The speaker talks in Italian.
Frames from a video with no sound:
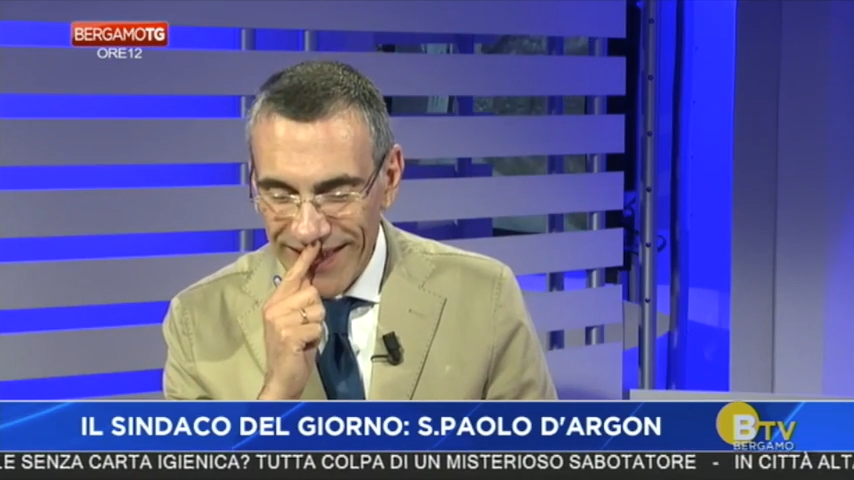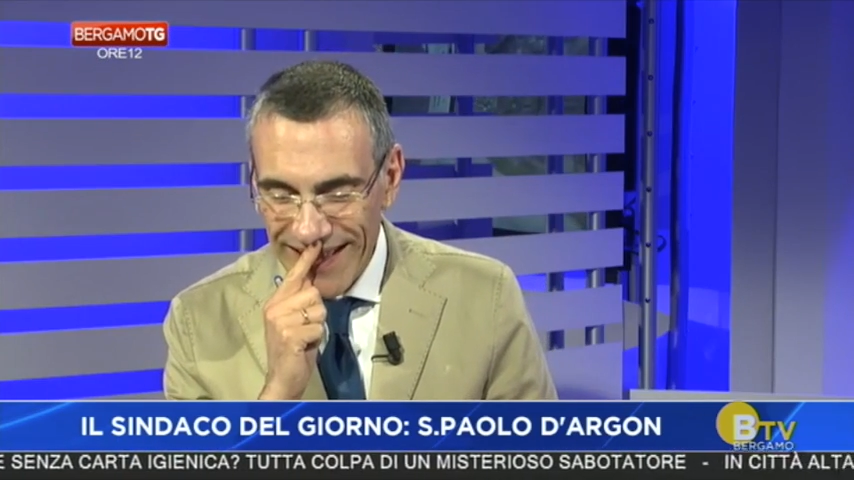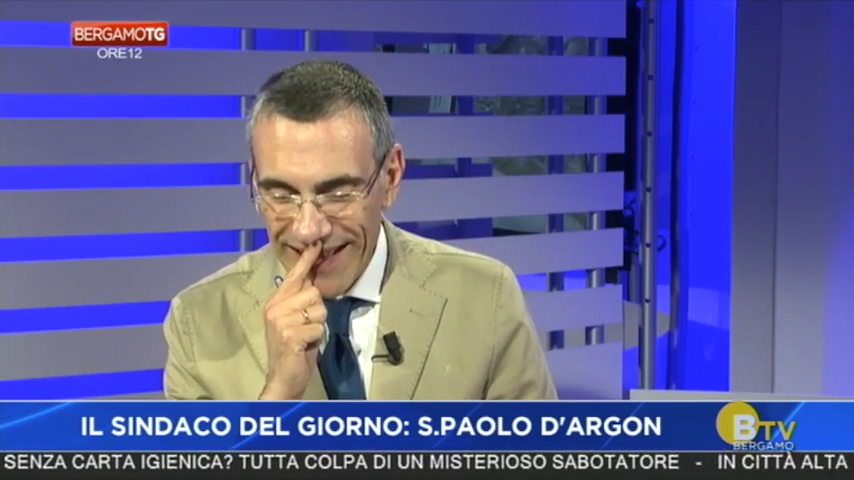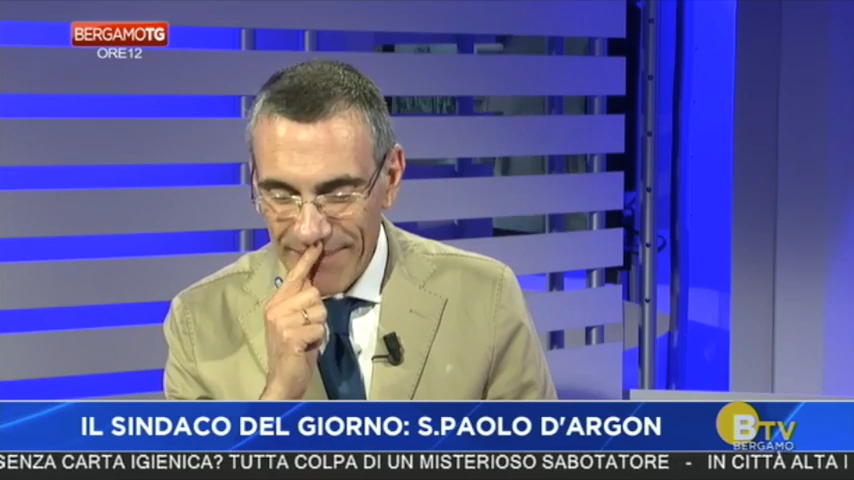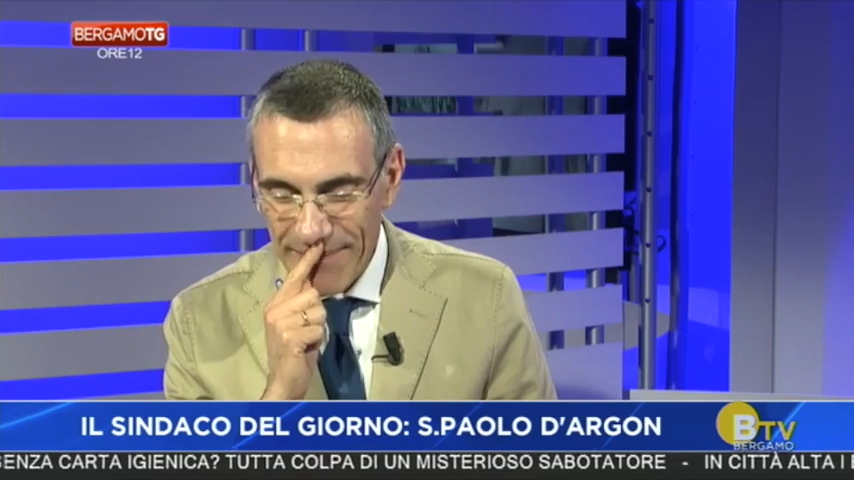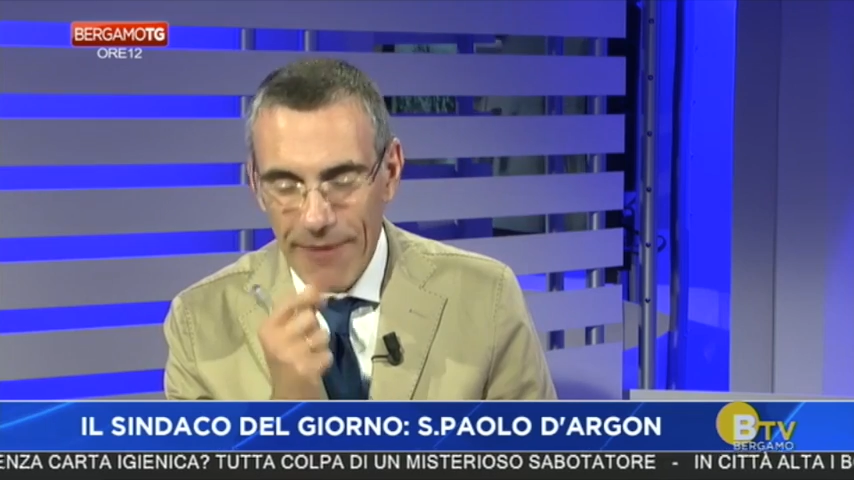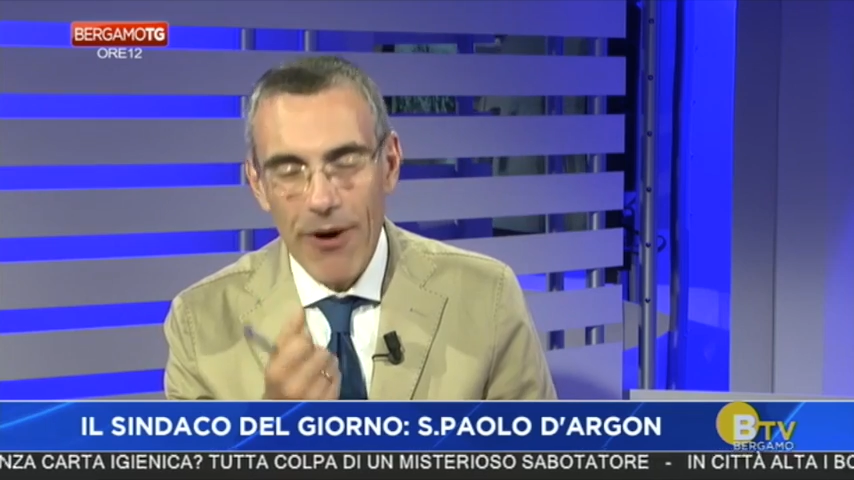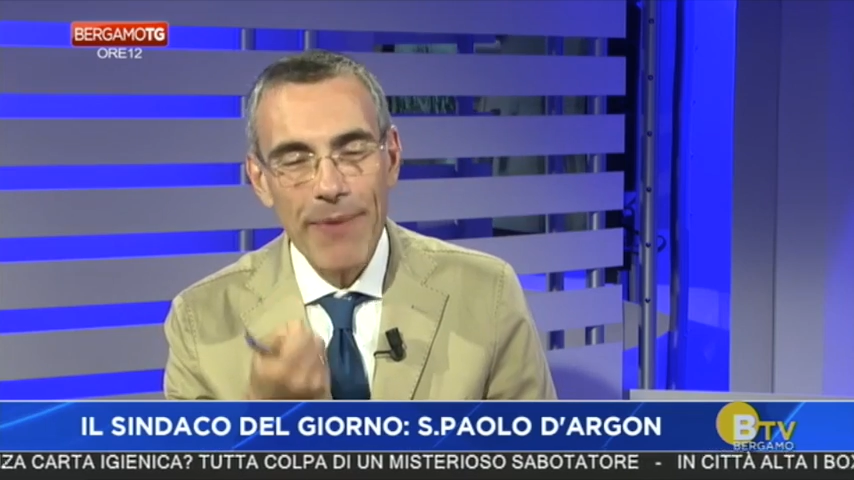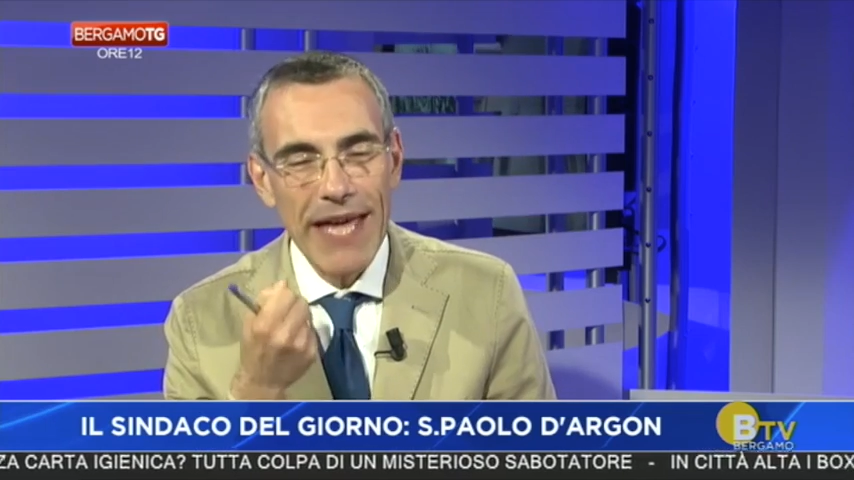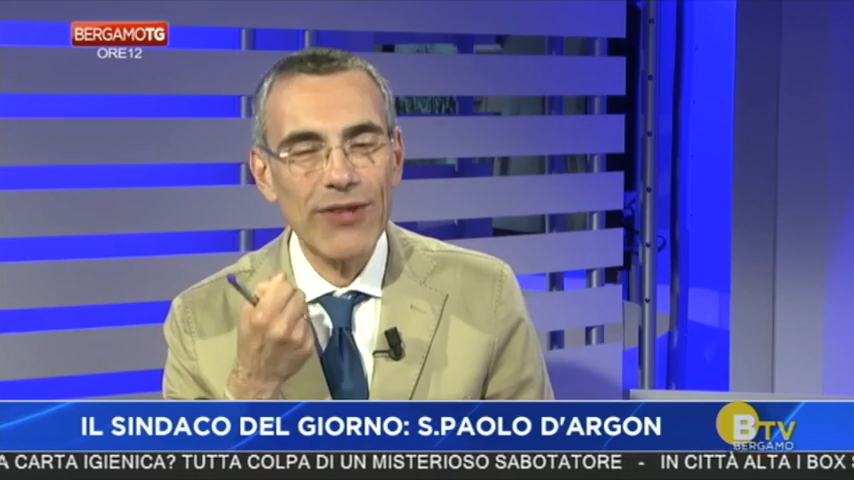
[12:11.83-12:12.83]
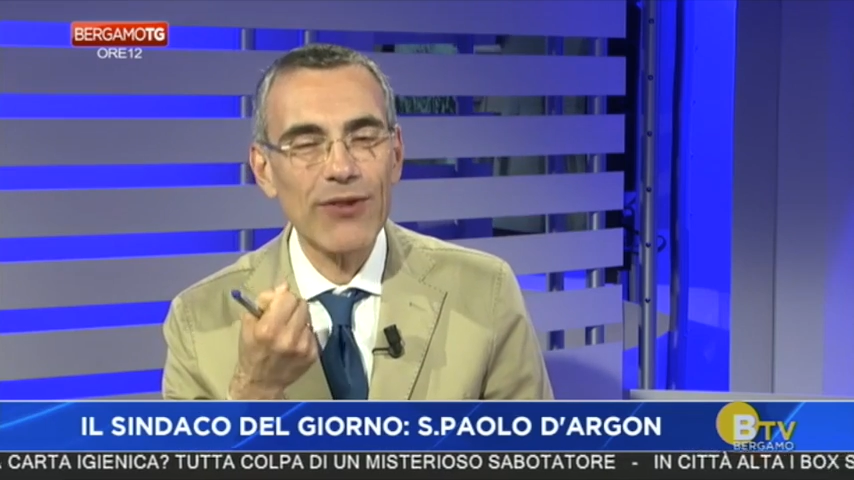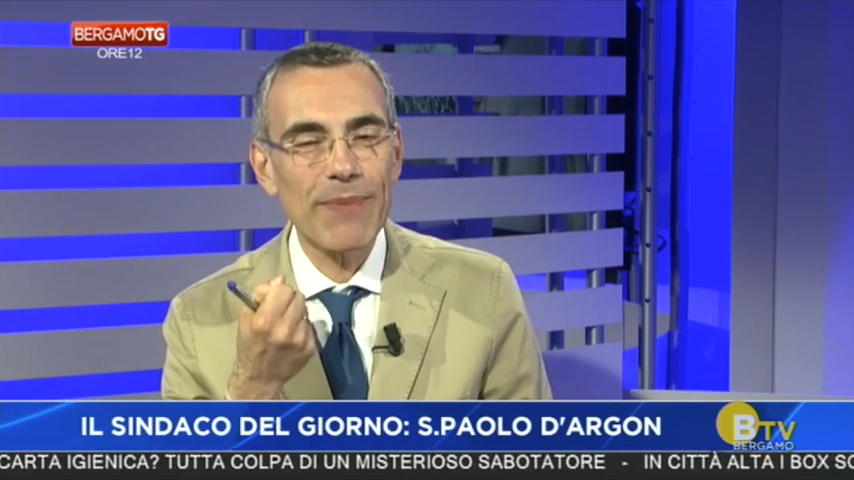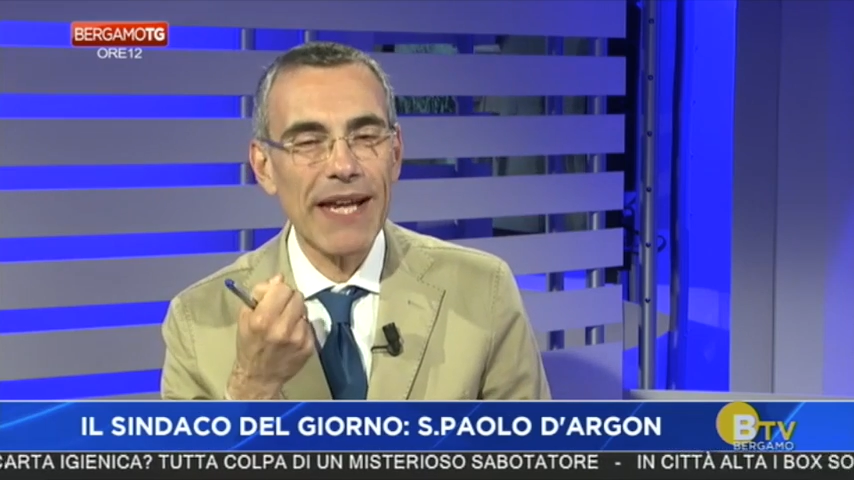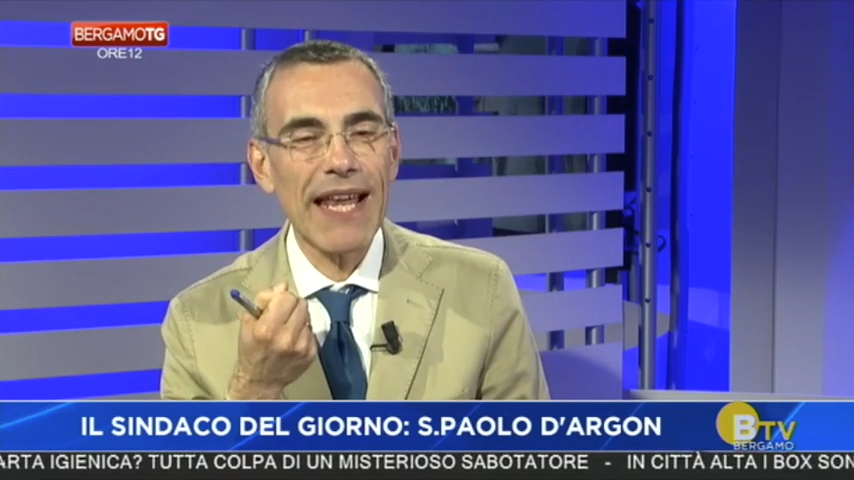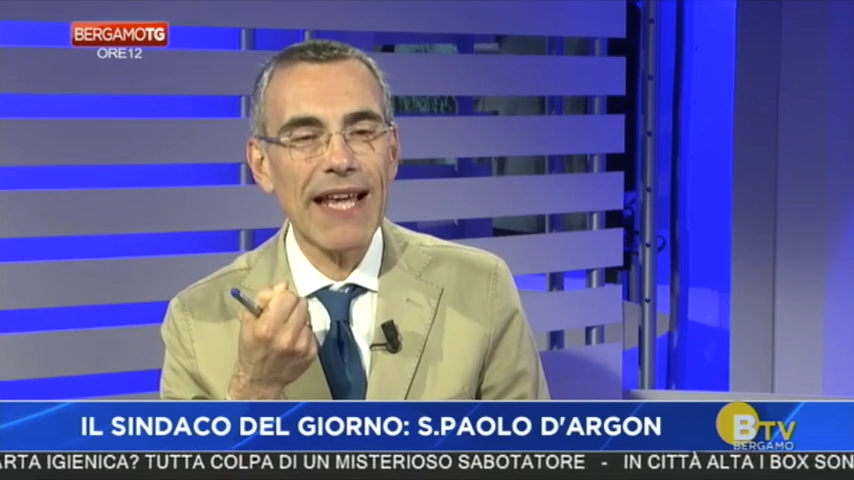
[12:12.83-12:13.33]
Eh, abbiamo aperto
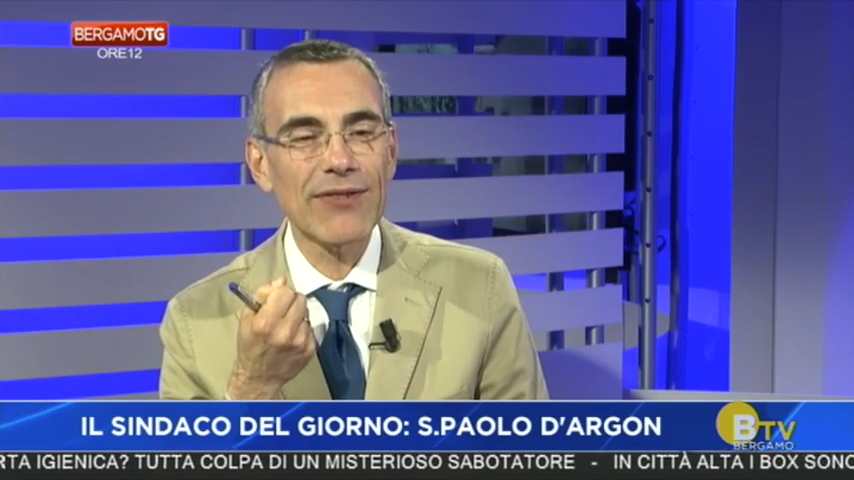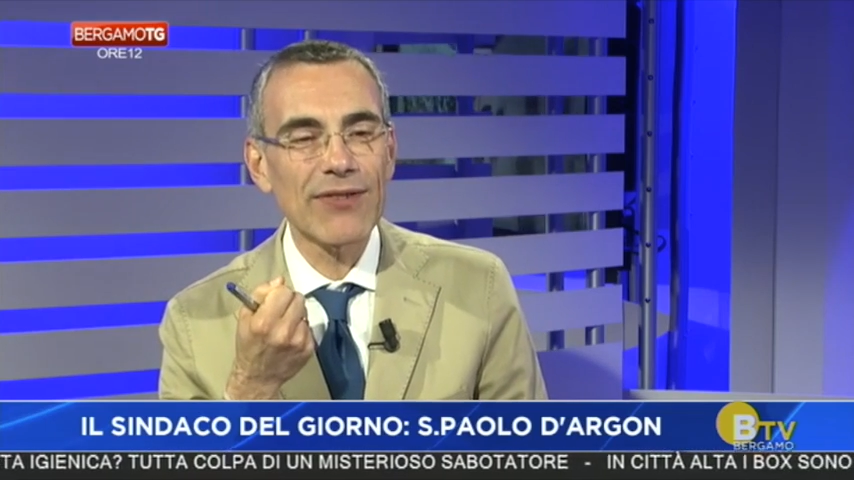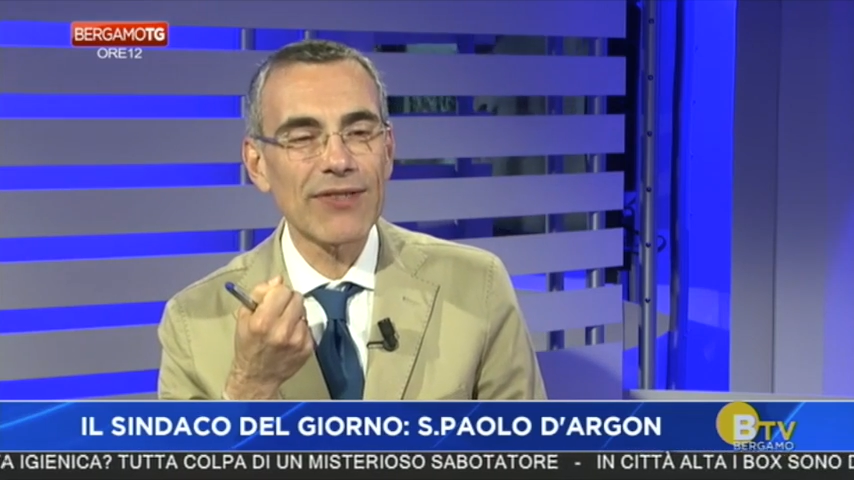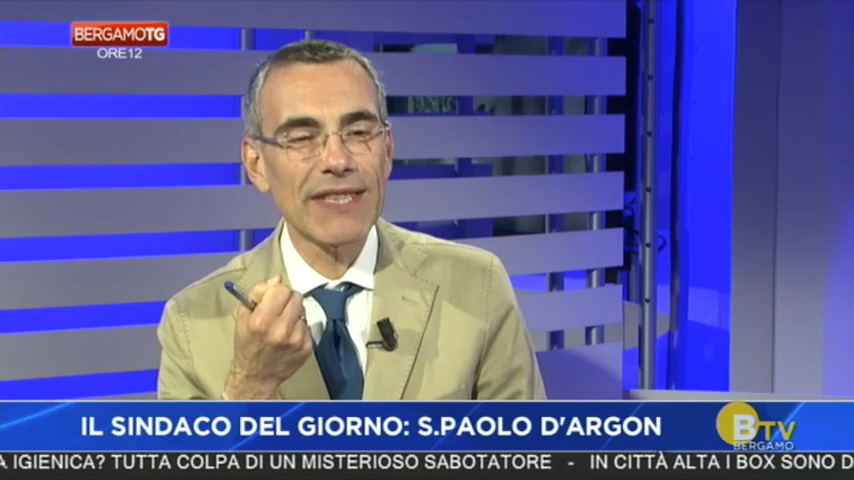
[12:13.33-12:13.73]
parlando